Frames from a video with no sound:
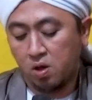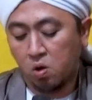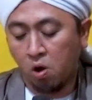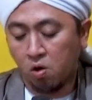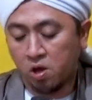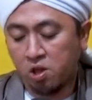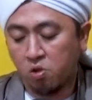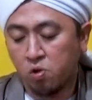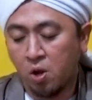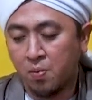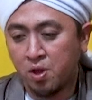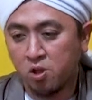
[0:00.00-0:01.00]
Kalau kita
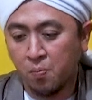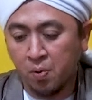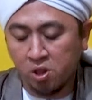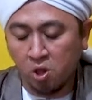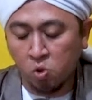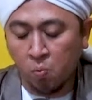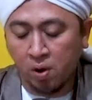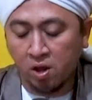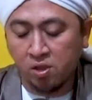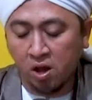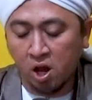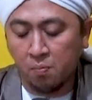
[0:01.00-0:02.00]
sudah bisa seperti itu,
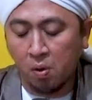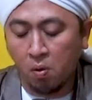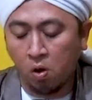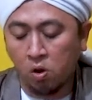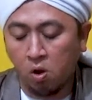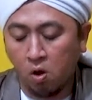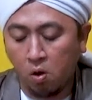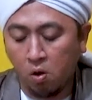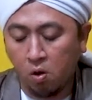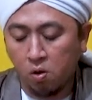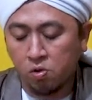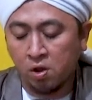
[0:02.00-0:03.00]
merasakan bahwa
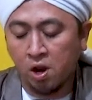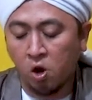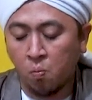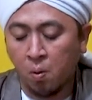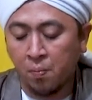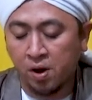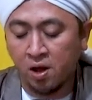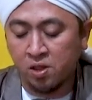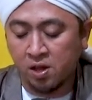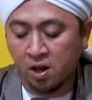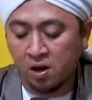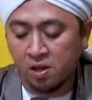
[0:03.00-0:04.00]
Allah selalu
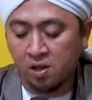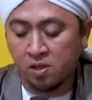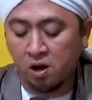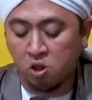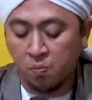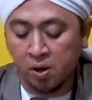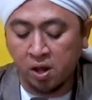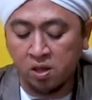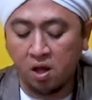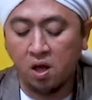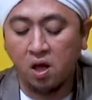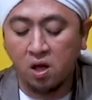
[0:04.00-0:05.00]
memperhatikan kita dan
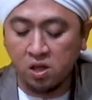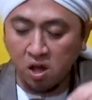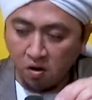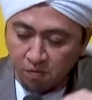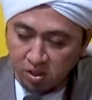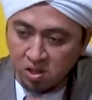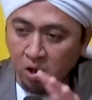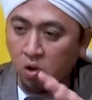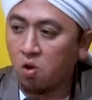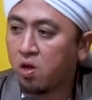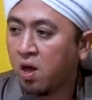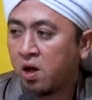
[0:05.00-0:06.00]
sebagainya, yahfatka
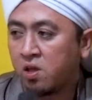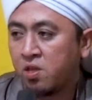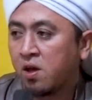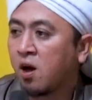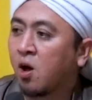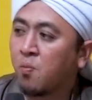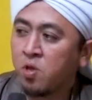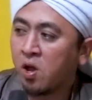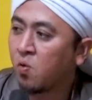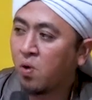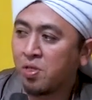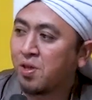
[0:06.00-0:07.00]
Allah yang akan jaga kamu,
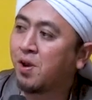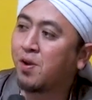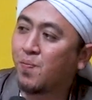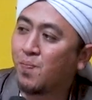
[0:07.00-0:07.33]
jangan khawatir.